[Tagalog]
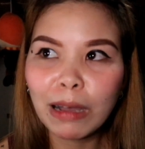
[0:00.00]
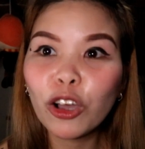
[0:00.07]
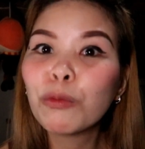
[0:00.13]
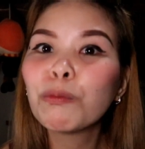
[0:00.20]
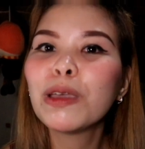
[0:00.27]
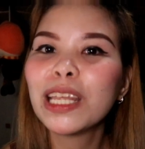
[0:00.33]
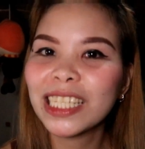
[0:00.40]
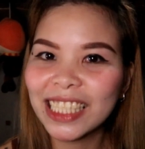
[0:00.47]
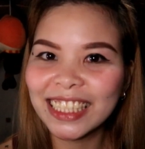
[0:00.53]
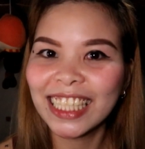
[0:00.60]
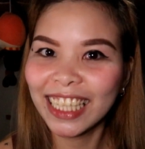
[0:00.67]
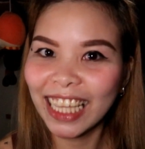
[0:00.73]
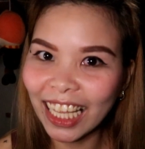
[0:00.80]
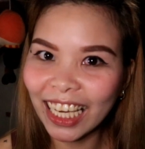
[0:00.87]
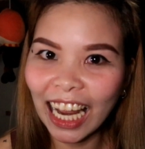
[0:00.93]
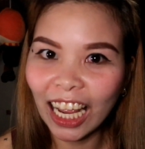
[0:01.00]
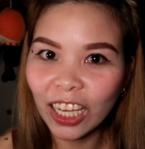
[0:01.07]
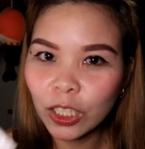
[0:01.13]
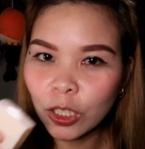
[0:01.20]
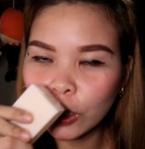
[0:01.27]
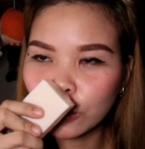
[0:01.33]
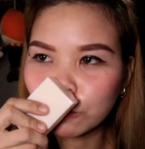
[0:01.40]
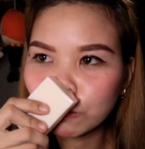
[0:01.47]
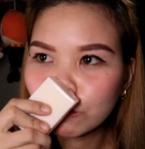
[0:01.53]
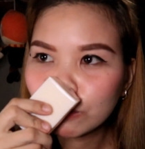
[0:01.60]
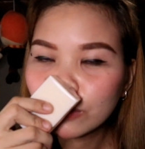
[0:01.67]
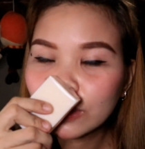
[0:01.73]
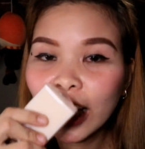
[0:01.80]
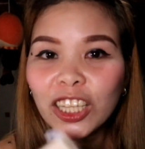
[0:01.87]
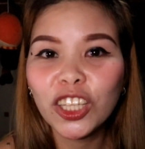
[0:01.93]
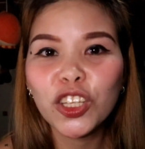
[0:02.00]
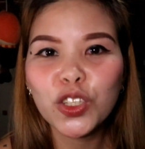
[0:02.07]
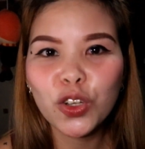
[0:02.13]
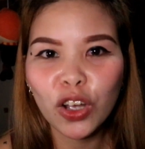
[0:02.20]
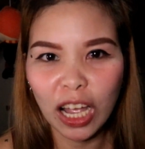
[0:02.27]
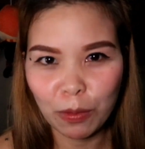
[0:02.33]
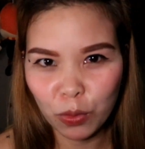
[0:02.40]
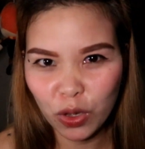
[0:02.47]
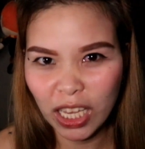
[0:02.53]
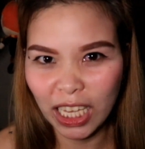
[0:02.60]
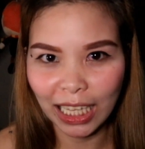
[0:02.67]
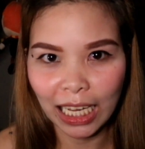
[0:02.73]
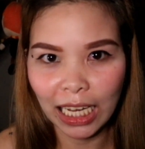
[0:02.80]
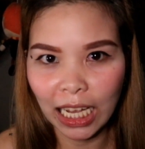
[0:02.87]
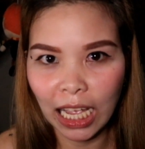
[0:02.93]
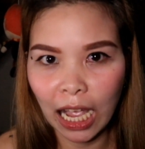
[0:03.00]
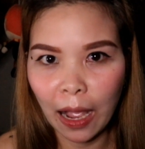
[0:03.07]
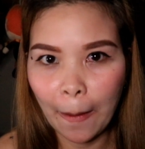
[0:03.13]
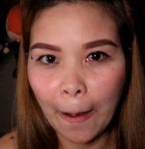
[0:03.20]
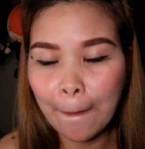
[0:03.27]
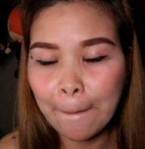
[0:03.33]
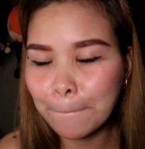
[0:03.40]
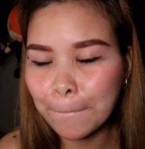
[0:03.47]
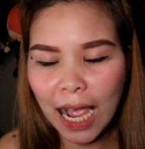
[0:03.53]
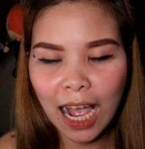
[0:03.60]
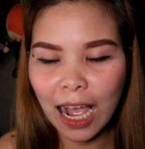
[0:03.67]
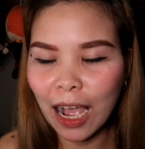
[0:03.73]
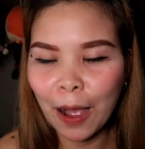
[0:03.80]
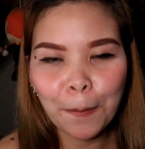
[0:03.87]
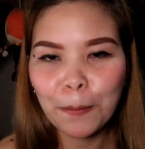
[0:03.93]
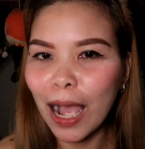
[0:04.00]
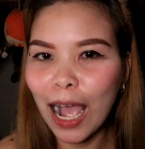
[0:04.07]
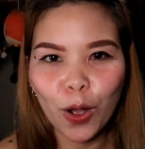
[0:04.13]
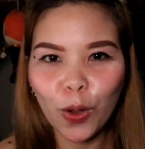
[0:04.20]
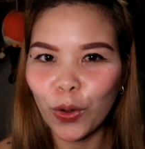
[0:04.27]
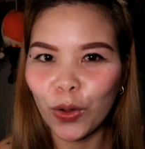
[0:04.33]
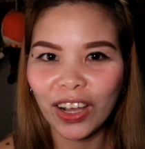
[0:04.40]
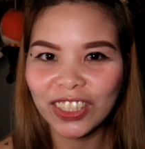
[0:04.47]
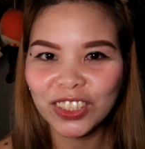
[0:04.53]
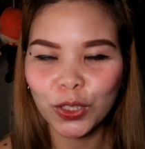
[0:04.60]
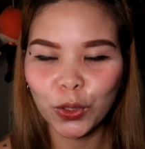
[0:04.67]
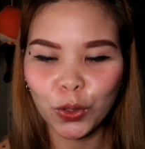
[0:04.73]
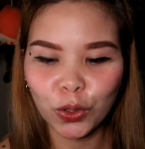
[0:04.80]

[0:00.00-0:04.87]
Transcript: Yung bagong bili sa sidera, yun. Ganun yung amoy niya talaga. Ang, pa, ang baho.